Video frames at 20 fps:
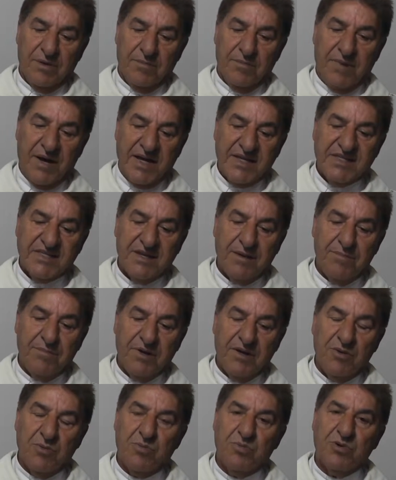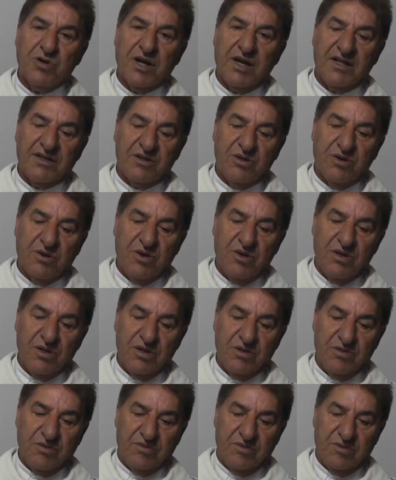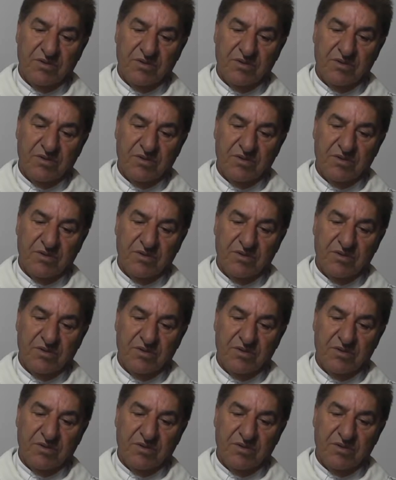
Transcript: Passam pelo purgatório,